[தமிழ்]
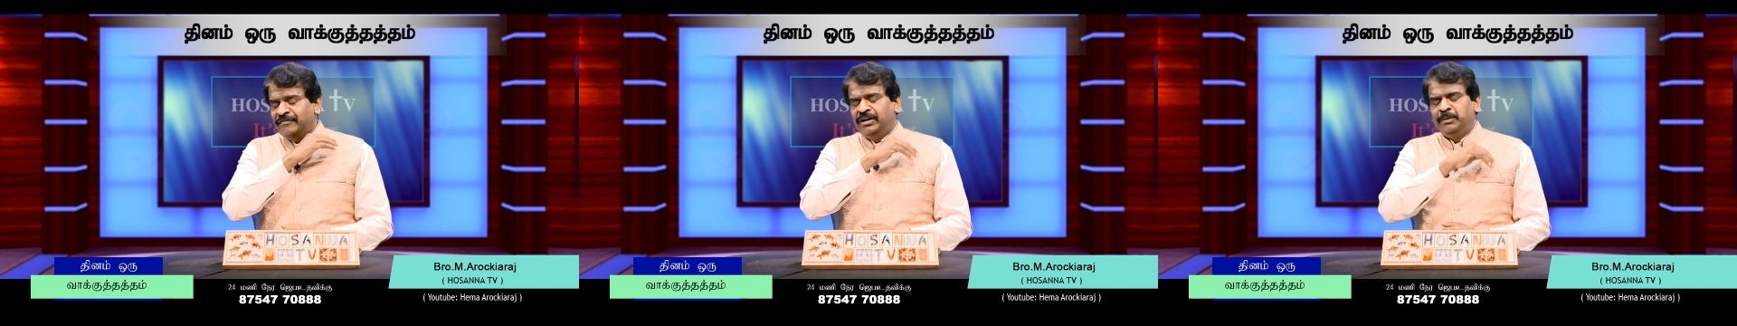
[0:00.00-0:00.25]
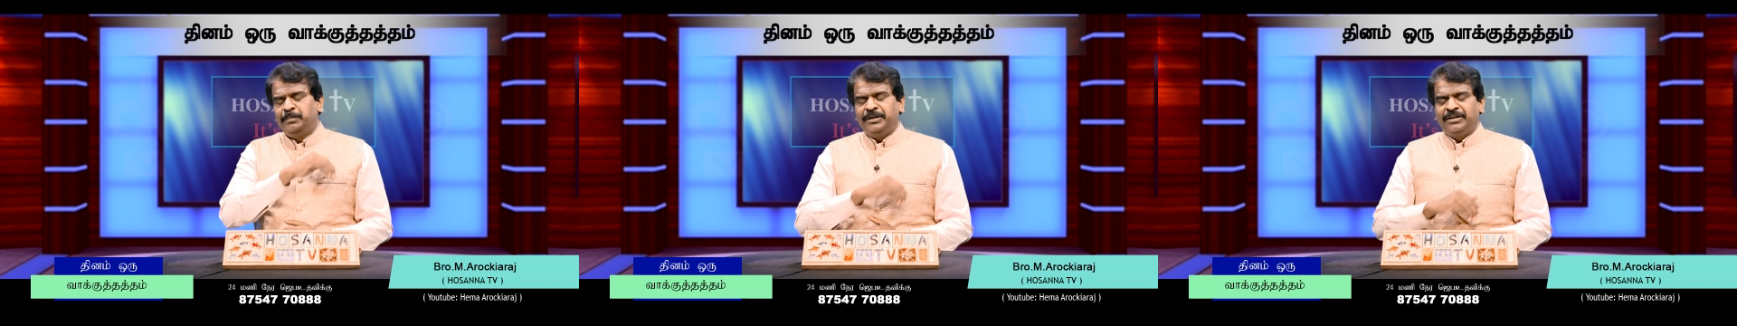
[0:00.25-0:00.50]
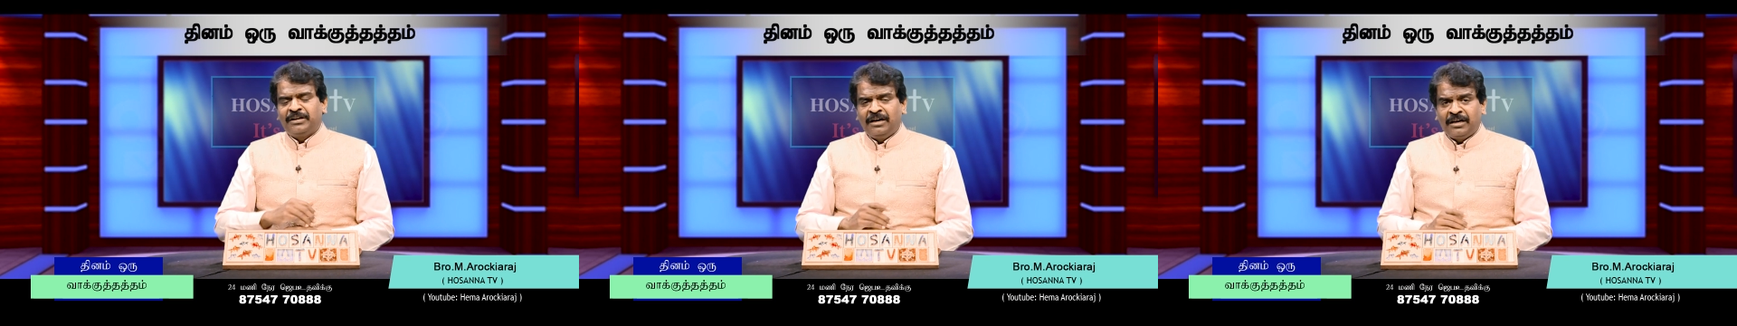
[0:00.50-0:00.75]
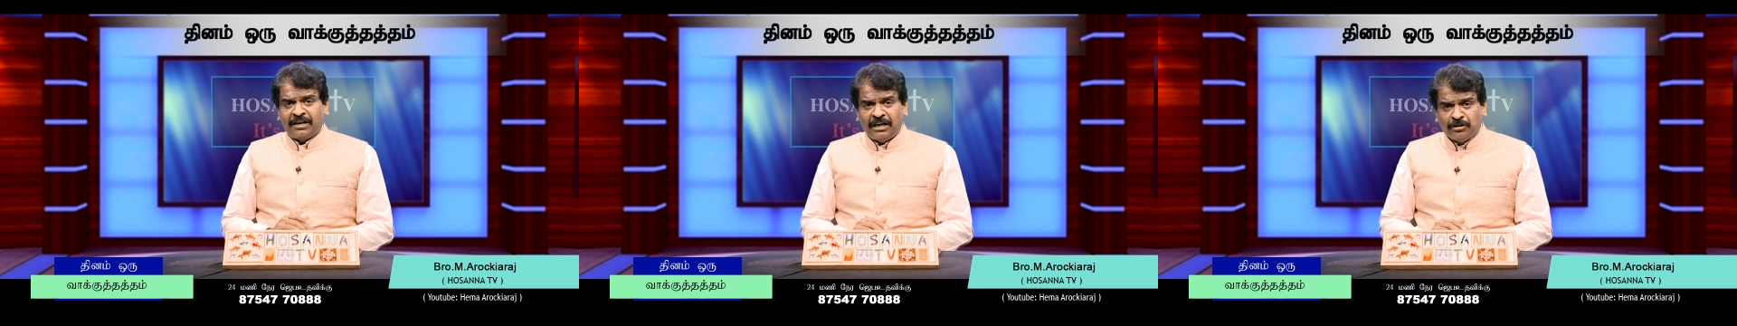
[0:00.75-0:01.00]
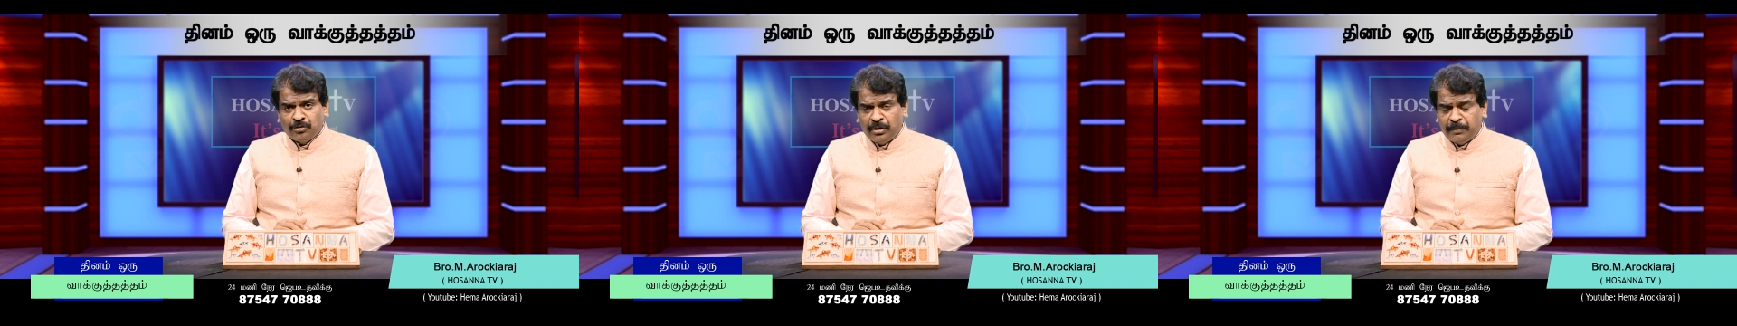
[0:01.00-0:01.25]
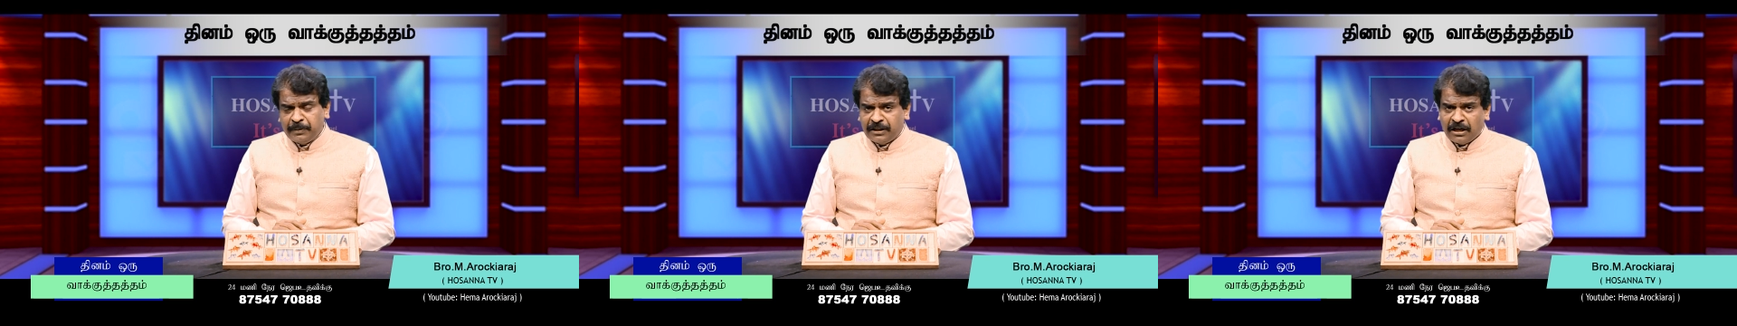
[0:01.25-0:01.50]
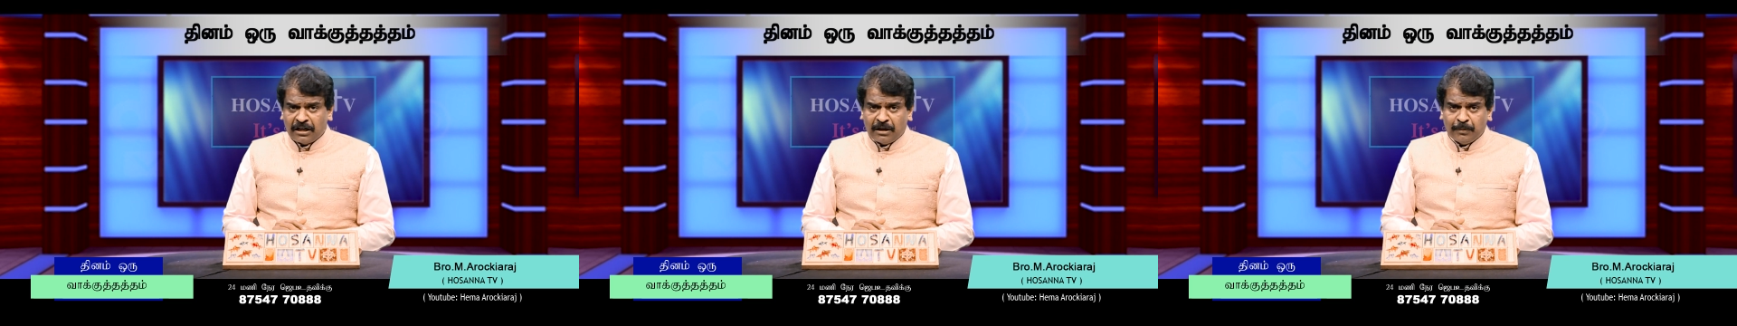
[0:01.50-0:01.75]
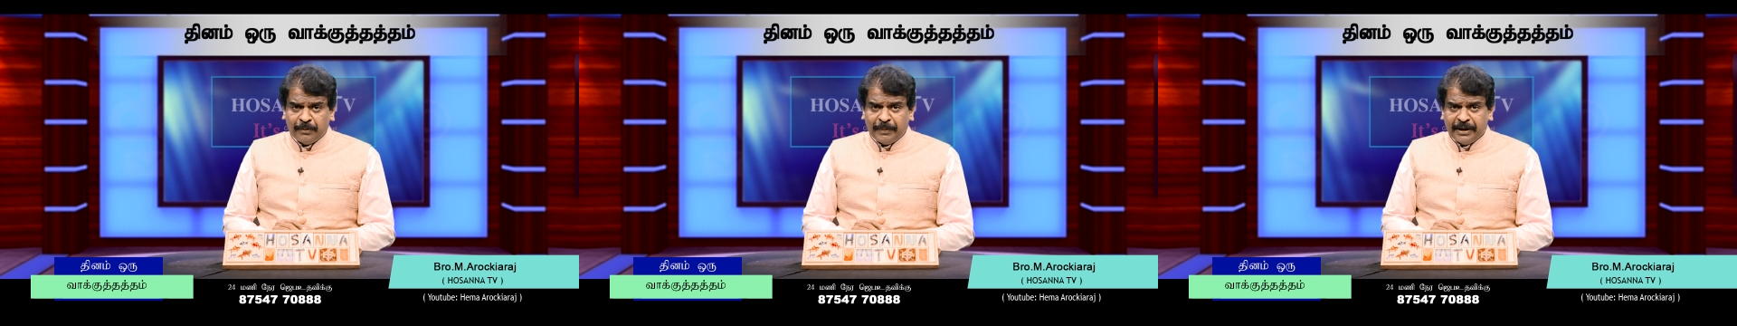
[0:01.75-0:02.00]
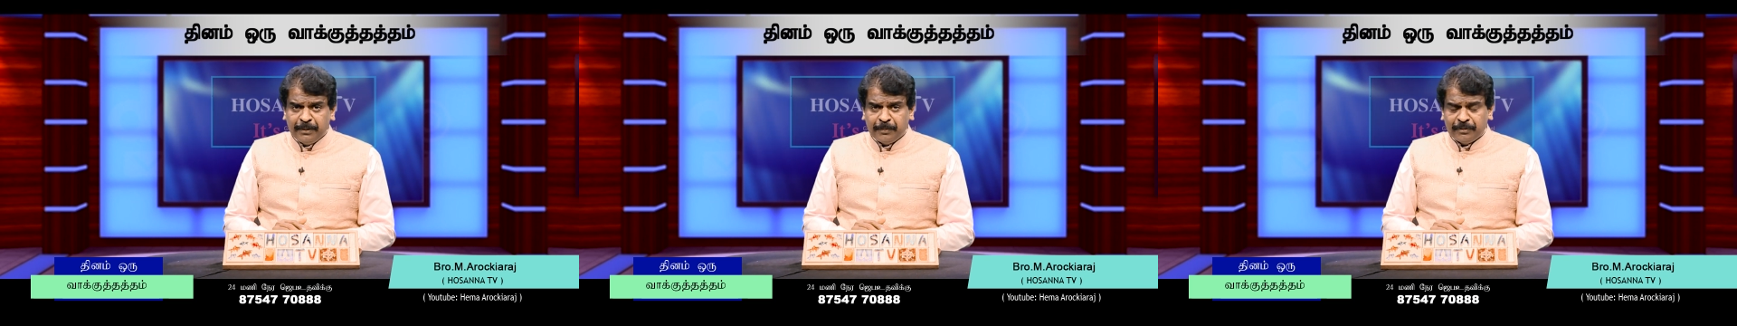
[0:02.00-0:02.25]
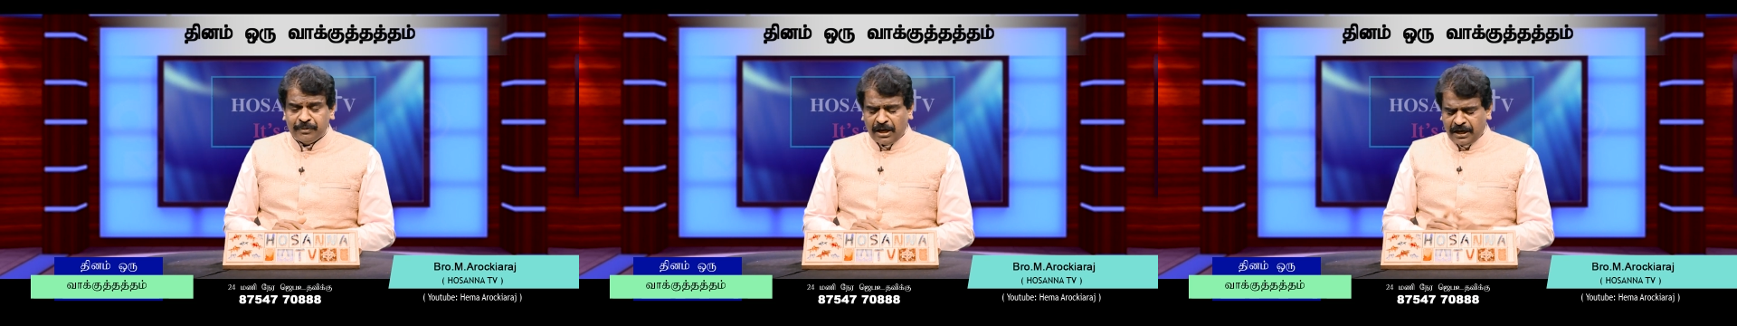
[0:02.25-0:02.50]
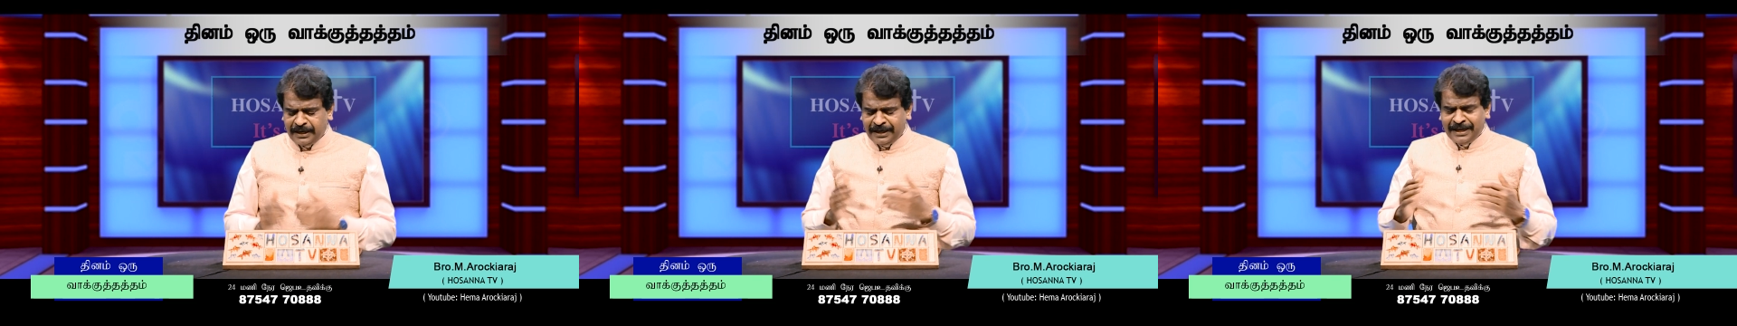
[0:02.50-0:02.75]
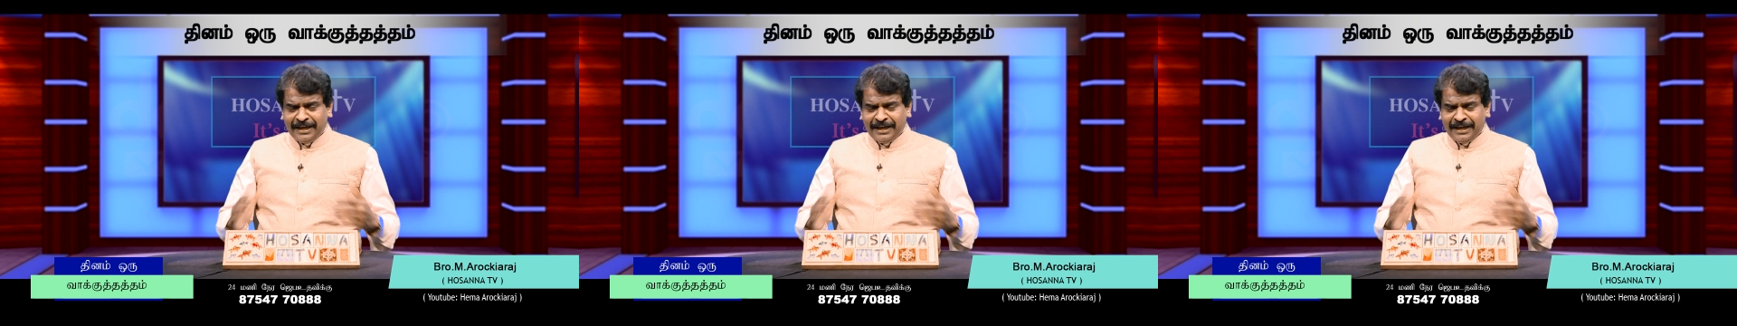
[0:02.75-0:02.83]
வெளிப்படுகிறார் கத்தருடைய பெரிதான் நாம் மயப்படுவதாக